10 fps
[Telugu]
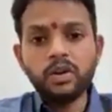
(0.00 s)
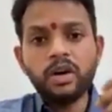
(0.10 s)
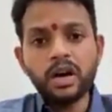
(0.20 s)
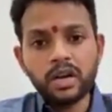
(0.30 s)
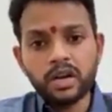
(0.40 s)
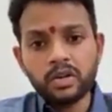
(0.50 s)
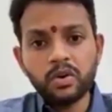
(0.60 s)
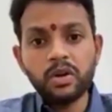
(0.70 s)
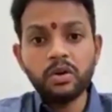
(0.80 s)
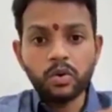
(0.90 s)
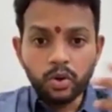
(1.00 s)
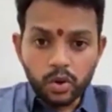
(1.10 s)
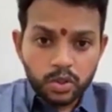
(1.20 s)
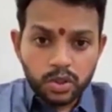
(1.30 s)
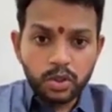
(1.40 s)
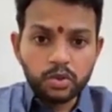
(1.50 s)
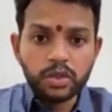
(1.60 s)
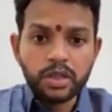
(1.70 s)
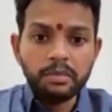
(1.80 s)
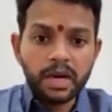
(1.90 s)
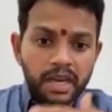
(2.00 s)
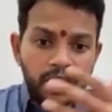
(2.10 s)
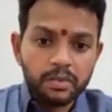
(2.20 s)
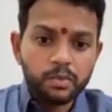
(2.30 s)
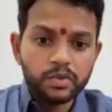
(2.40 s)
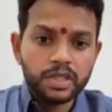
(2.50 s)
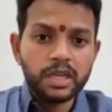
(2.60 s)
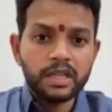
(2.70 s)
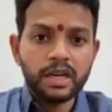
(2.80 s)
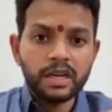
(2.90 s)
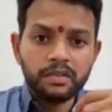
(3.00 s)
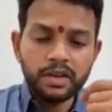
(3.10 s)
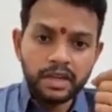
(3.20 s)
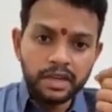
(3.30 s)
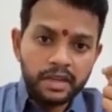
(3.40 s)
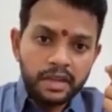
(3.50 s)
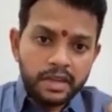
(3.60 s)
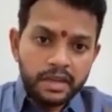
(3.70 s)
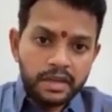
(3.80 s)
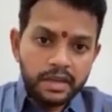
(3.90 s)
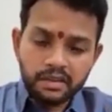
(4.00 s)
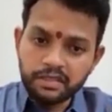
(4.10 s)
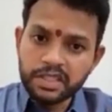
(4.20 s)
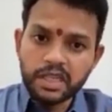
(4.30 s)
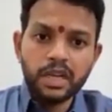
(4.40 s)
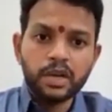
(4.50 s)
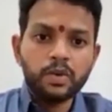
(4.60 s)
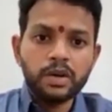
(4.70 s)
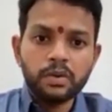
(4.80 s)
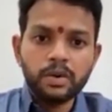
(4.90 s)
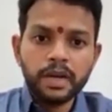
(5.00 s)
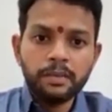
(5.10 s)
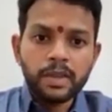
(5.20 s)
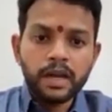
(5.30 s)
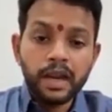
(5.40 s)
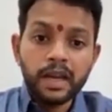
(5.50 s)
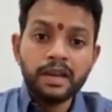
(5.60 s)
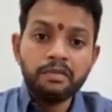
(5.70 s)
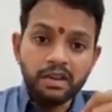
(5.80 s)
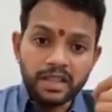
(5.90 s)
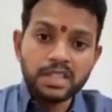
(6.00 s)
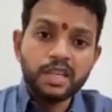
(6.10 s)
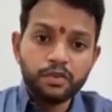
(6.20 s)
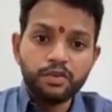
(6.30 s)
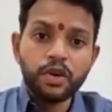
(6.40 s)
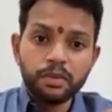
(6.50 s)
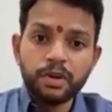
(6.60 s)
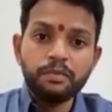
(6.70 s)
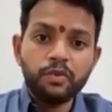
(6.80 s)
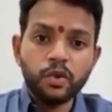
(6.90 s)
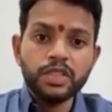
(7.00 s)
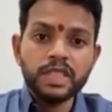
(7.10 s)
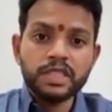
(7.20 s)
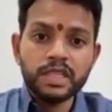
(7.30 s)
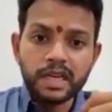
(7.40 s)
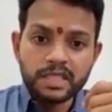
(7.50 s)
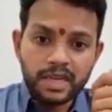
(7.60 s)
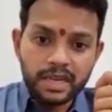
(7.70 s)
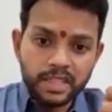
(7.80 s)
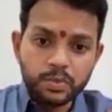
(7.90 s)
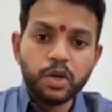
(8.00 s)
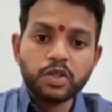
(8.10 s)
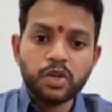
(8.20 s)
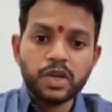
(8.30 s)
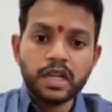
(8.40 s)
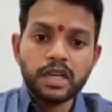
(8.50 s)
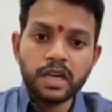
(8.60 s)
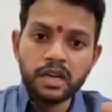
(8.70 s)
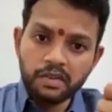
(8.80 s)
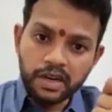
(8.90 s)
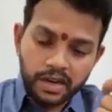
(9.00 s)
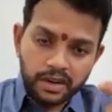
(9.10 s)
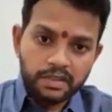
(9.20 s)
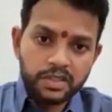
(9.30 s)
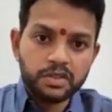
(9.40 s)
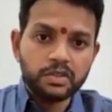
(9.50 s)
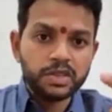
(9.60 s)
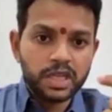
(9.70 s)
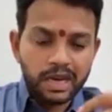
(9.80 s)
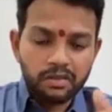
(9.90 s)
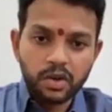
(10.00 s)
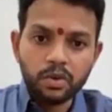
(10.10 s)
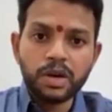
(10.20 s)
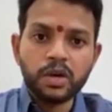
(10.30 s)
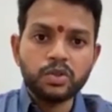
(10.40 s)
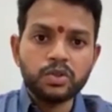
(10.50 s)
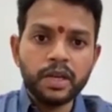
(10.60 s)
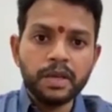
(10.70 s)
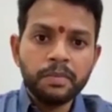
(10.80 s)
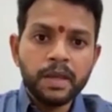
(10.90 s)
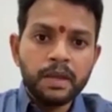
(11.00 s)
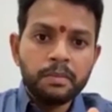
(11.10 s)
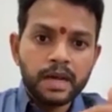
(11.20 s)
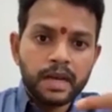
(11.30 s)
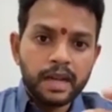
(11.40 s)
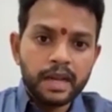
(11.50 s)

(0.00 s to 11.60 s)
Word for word: మూడు గంటలు ఉన్నాం ఆరు గంటలు ఉన్నాం రెండు రోజులు అవుతుంది మాకు ఇంకా మూవ్ చేయలేదు అన్నటువంటి రిక్వెస్ట్ చాలా ఎక్కువగా ఉన్నాయి అలాగే వన్ జీరో ఫోర్కి మేము ఫోన్ చేస్తే అసలు రెస్పాన్స్ ఉండట్లేదు అన్నటువంటి రిక్వెస్ట్ చాలా వరకు మాకు వస్తున్నాయి